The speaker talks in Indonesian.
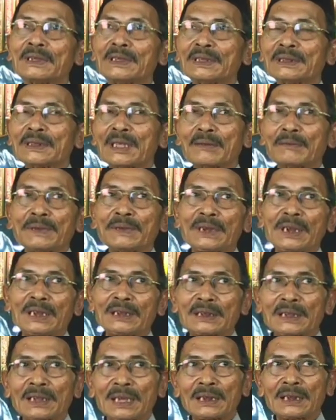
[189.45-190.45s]
tapi nek
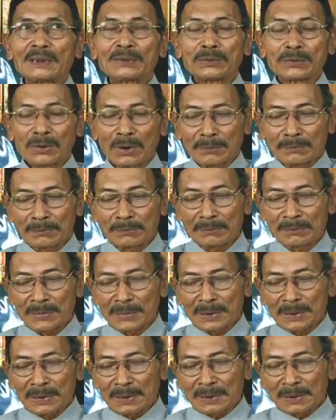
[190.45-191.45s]
dengan hukum
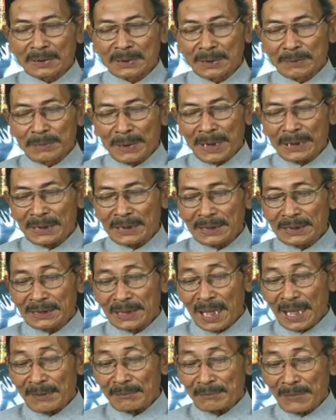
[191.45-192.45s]
dibagi
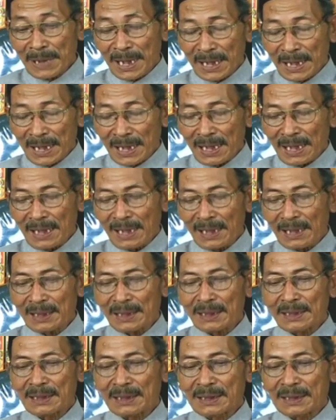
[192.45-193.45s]
sama
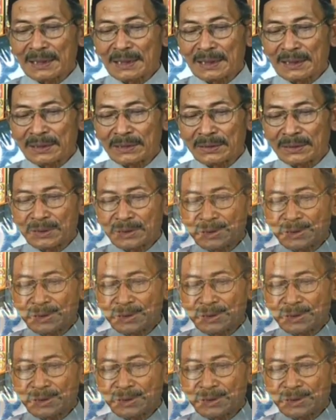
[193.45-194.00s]
itu